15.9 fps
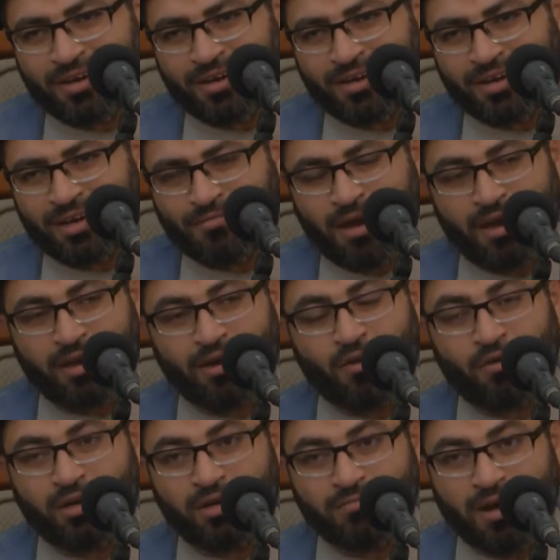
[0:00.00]
كما
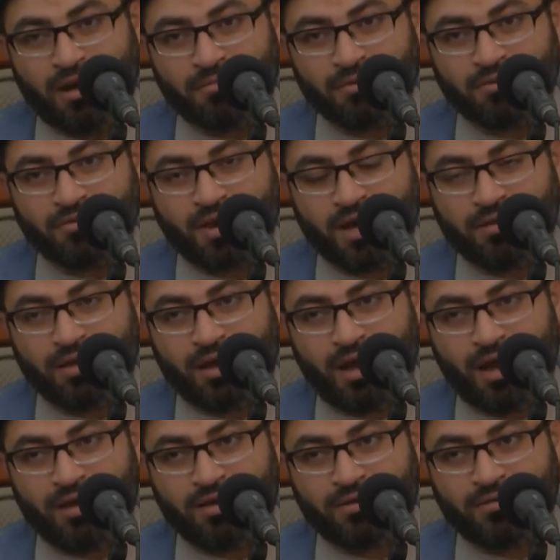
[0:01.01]
يقول الإمام الصادق
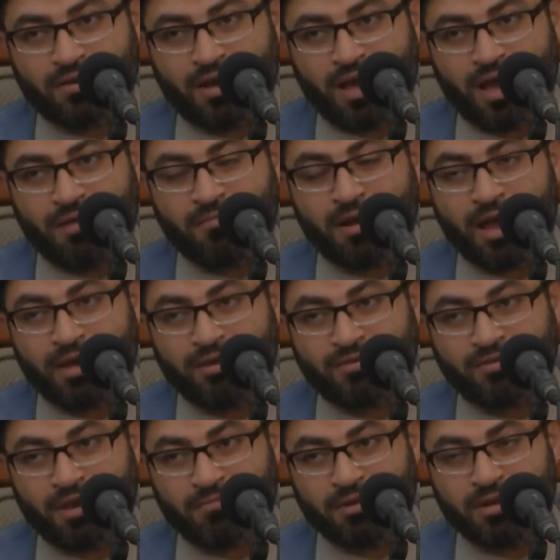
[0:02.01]
عليه السلام
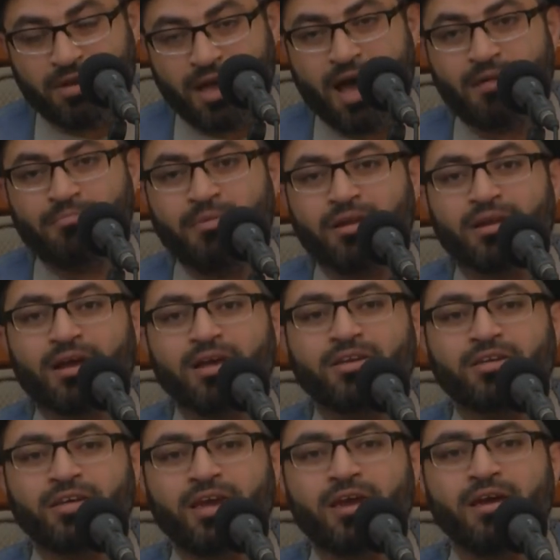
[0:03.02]
ليس منا من
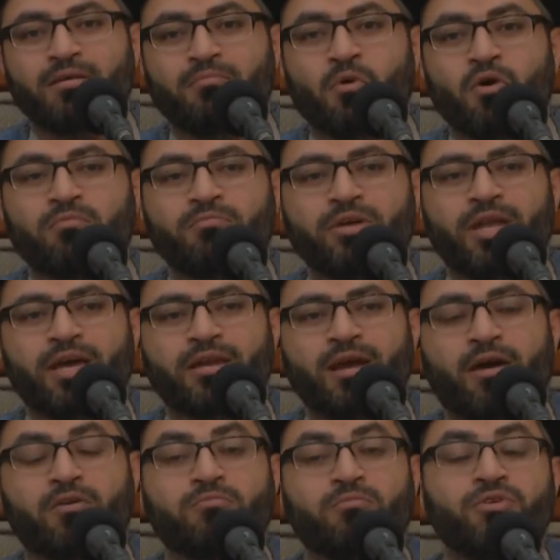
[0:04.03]
غش مؤمنا
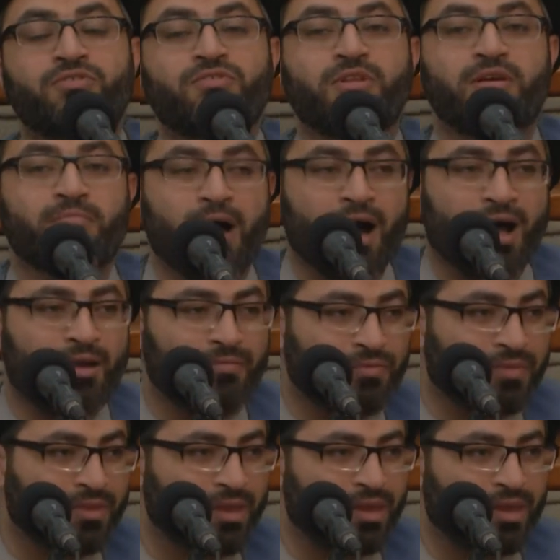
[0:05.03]
أو مسلما
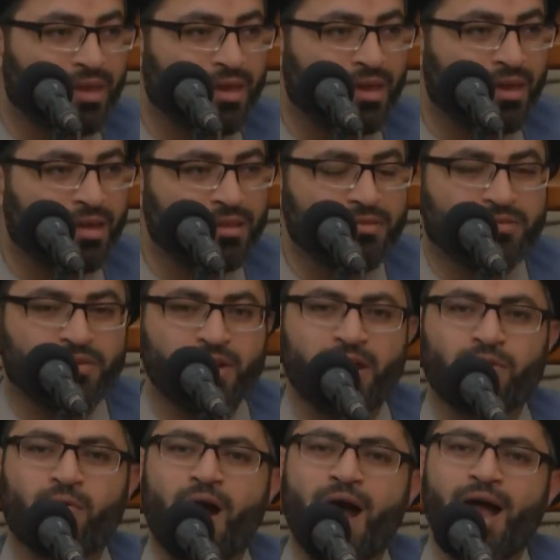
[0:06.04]

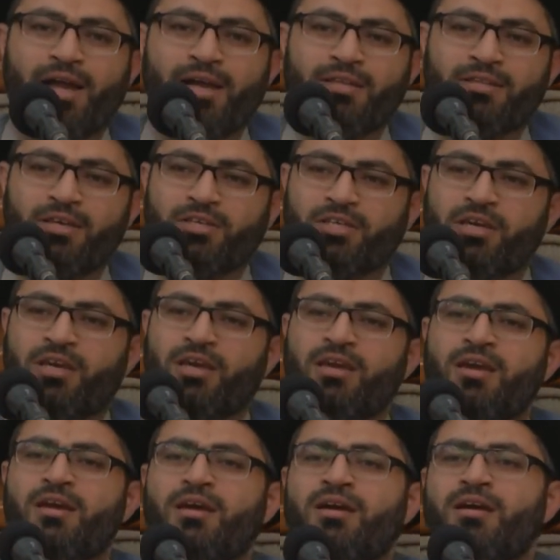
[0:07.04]
زين واحد
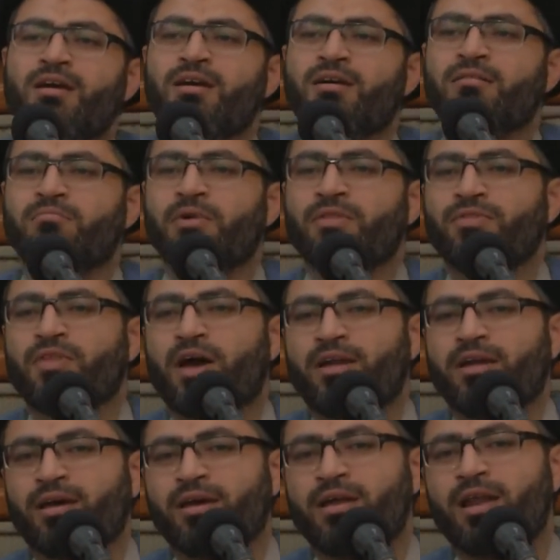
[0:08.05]
يجي من
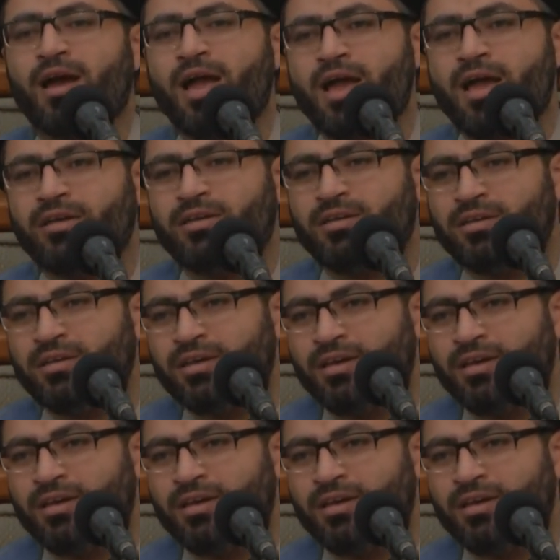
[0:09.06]
طريق الغش